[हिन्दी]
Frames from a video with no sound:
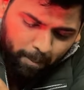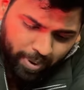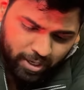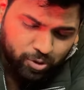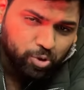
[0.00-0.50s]

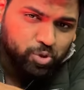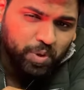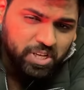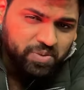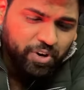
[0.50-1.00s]
बट
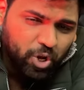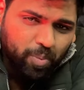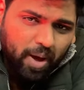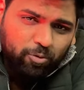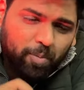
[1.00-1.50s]
दोस्तों इस वीडियो
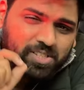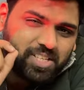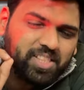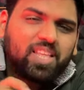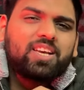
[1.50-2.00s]
में आपको मैं
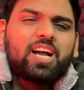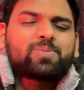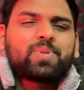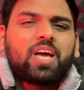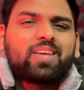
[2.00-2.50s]
जितनी कार्स
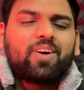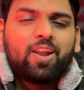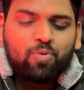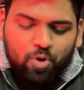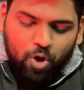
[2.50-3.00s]
बताने
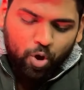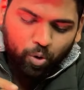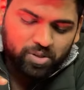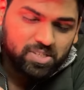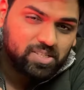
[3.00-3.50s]
वाला हूं
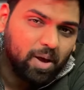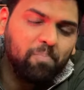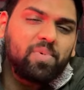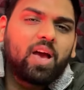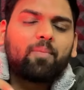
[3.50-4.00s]
उन सब
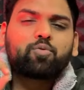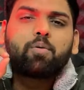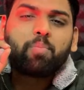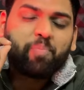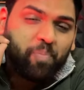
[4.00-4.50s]
में
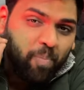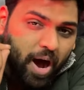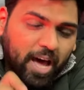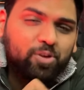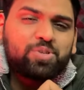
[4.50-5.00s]
आपको
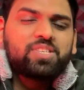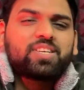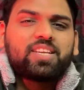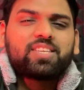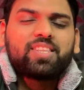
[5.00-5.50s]
1200 सीसी
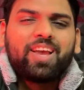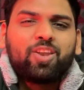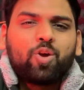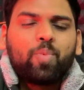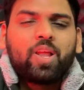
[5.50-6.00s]
का इंजन
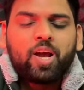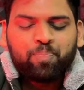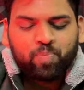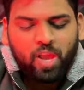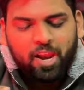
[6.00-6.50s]
देखने को मिलेगा
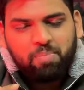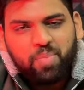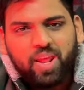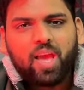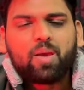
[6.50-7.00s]
एंड
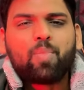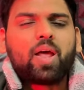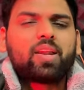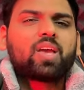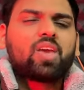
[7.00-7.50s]
मेरा ये
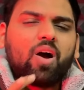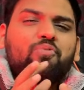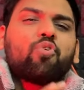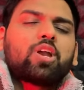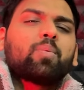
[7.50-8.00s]
मानना है कि
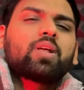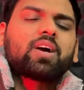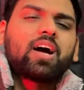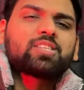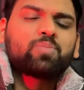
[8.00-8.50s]
अफोर्डेबल
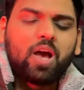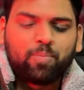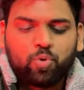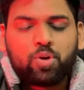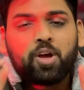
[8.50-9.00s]
कार्स में
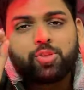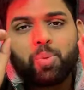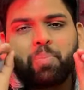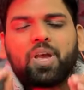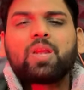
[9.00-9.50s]
आपको जो
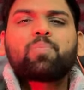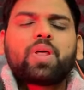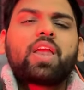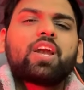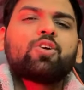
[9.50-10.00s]
मेन
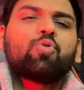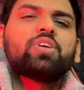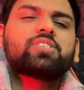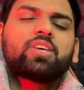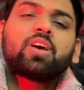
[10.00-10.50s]
प्रायोरिटी होनी
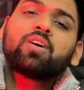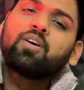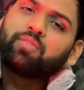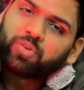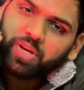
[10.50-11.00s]
चाहिए
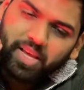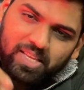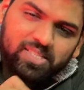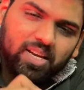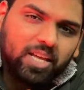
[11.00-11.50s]
वो
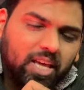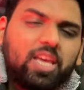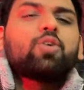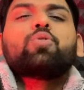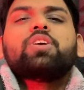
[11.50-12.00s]
इंजन की
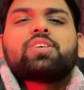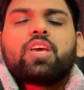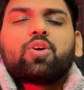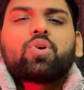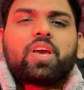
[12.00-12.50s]
ही होनी
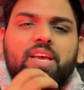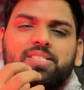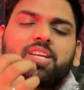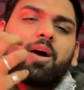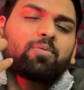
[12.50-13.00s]
चाहिए क्योंकि
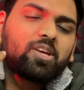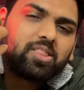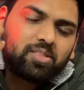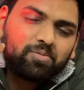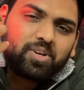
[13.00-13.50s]
इंजन आपकी
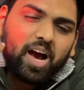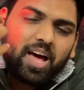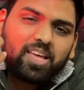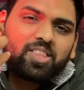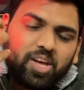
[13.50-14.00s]

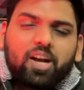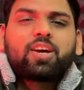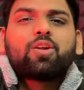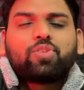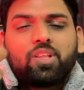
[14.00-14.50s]
कार की
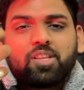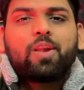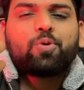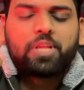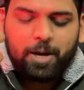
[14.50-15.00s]
धड़कन होता है दिल
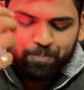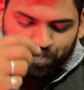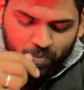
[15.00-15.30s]
होता है